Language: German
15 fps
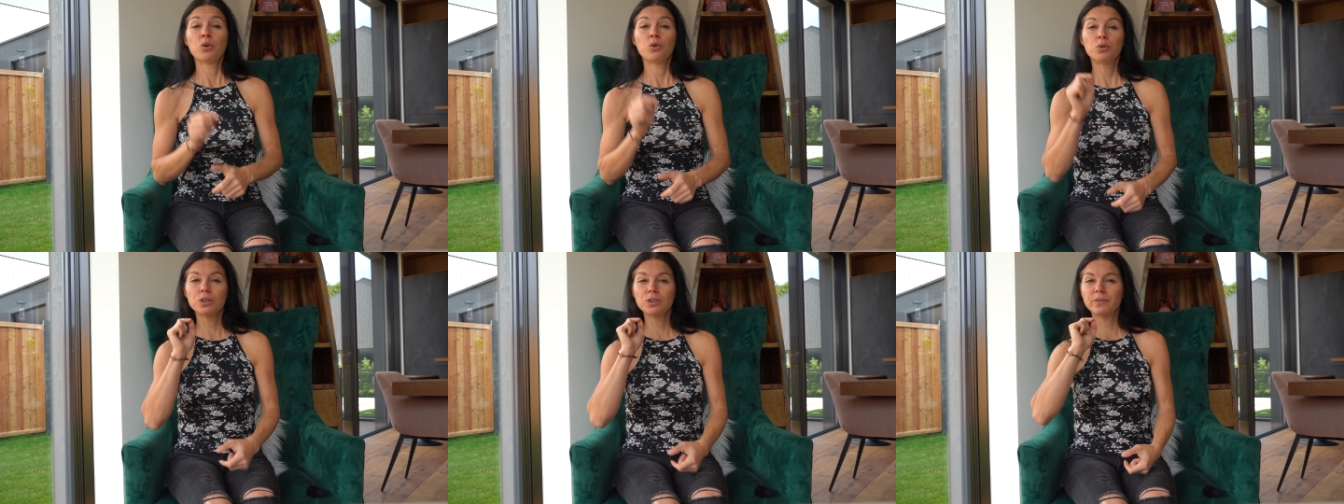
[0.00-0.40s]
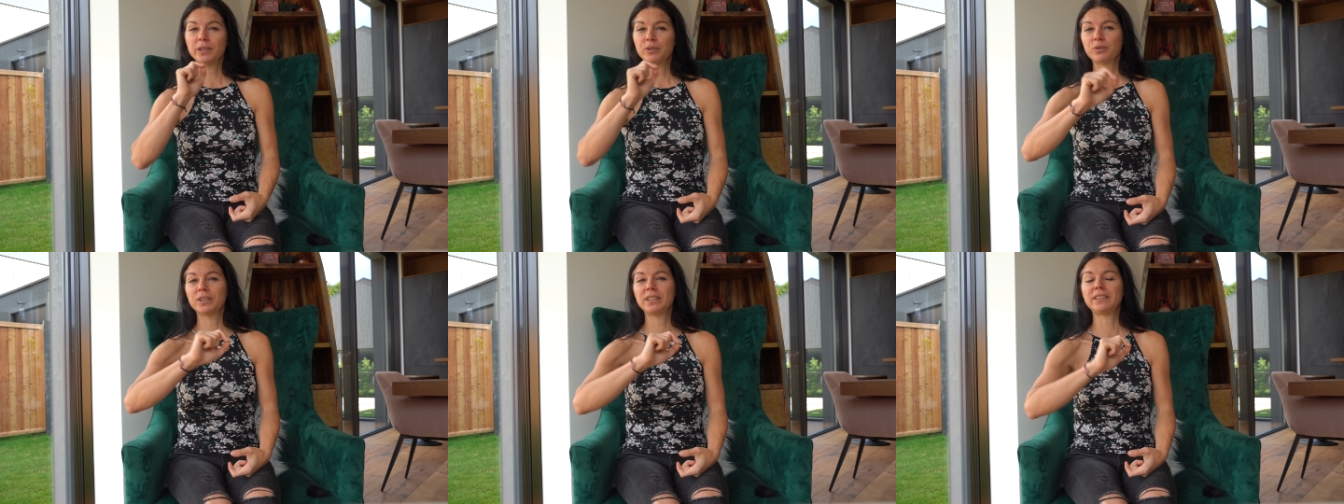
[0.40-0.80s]
und
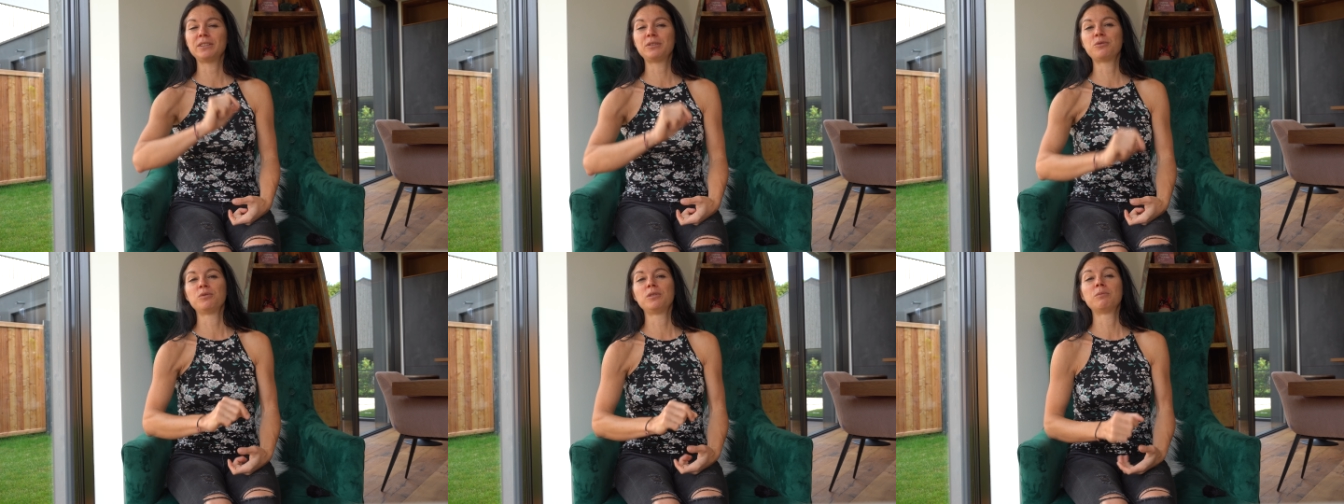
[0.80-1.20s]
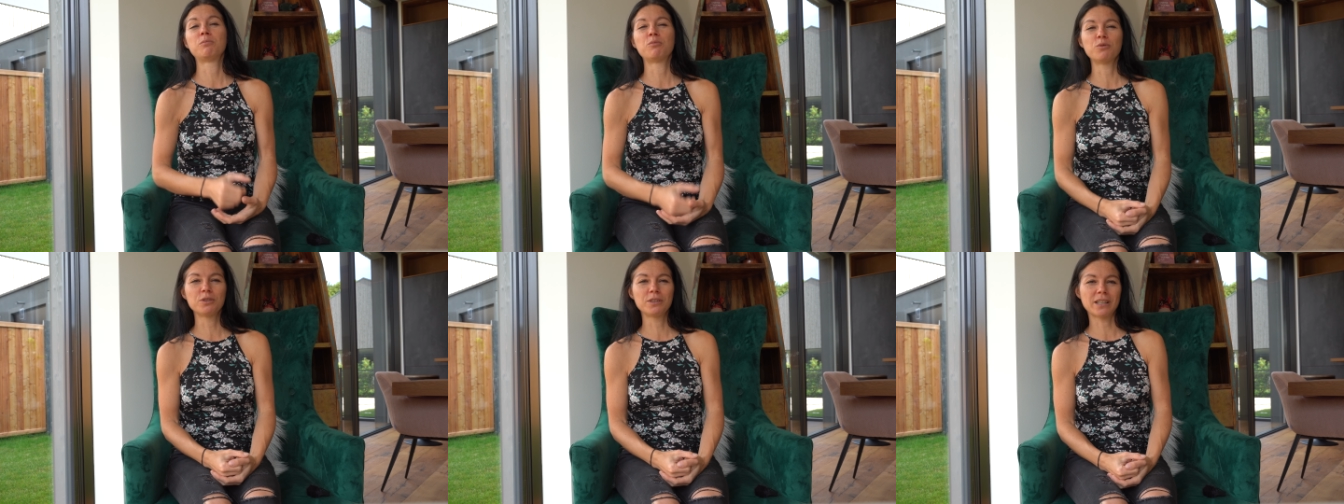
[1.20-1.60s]
wenn du richtig coole
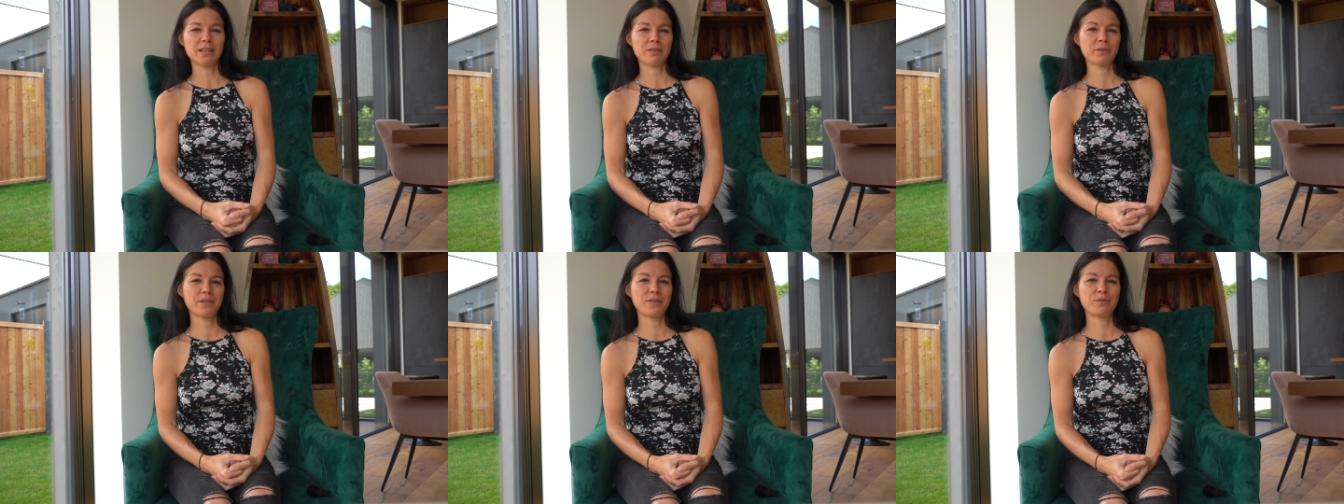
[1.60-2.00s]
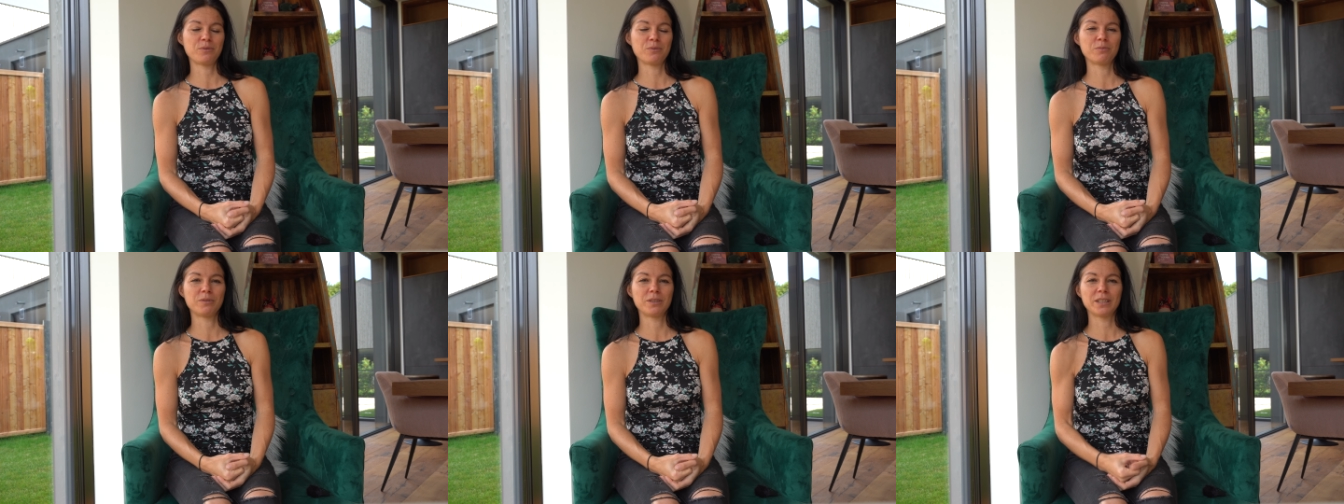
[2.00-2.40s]

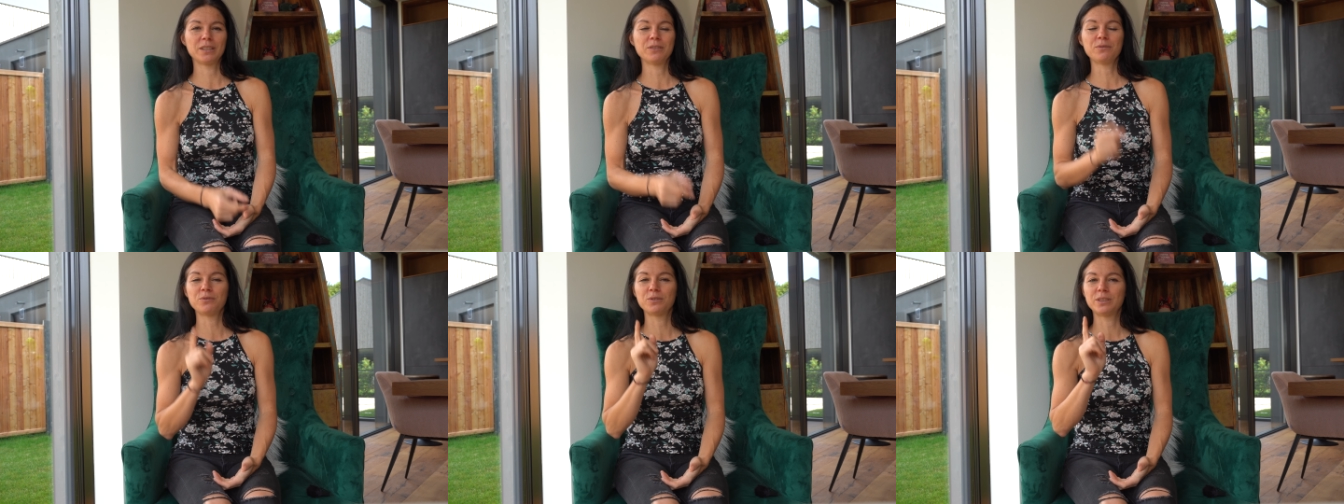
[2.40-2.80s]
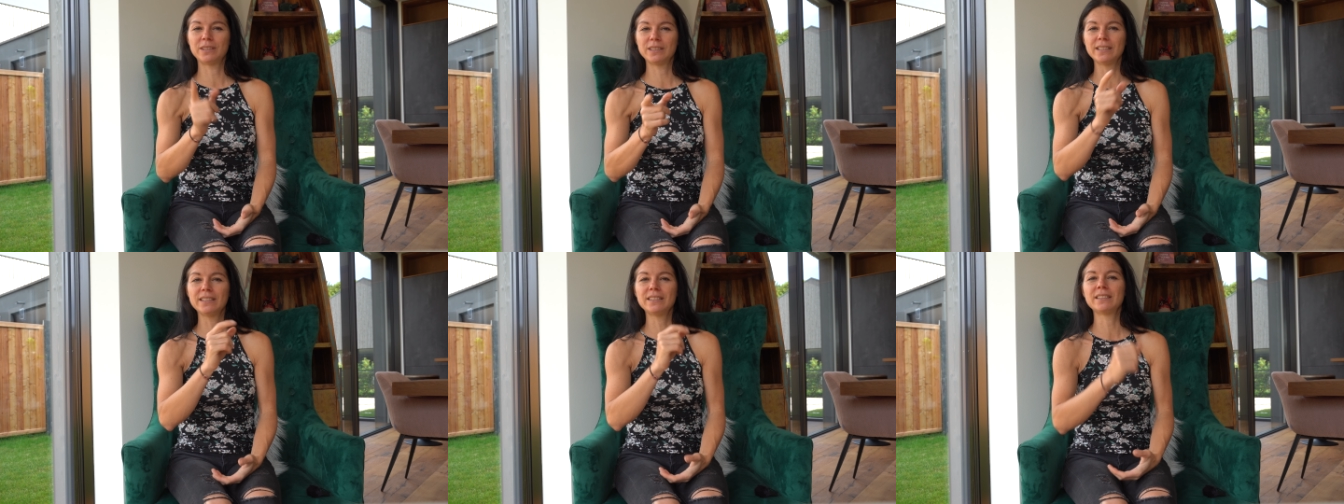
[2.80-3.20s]
Bodenarbeitsübungen für
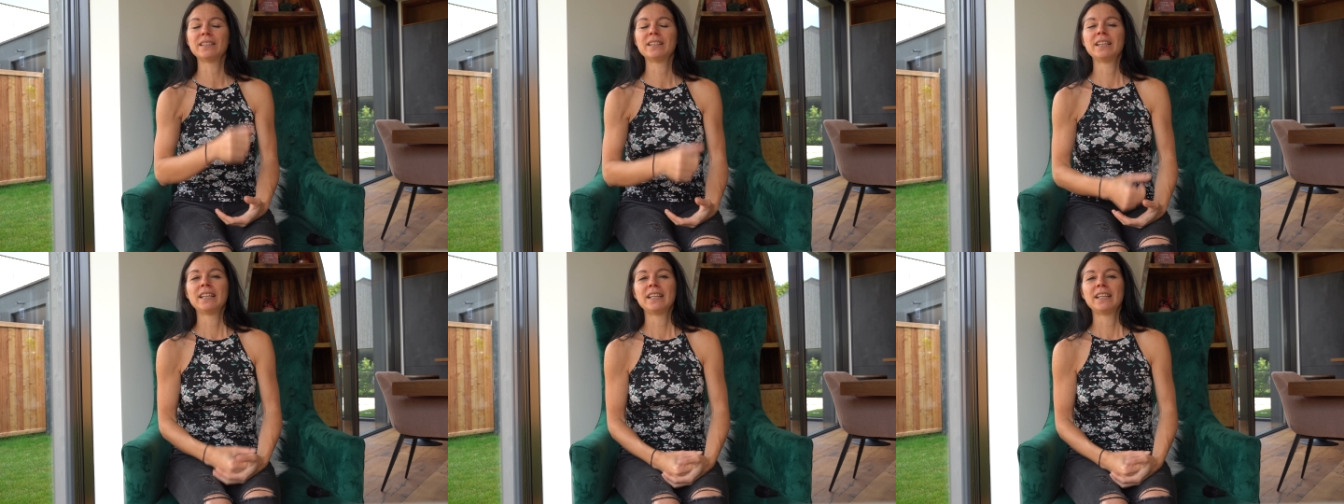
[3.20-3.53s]
dich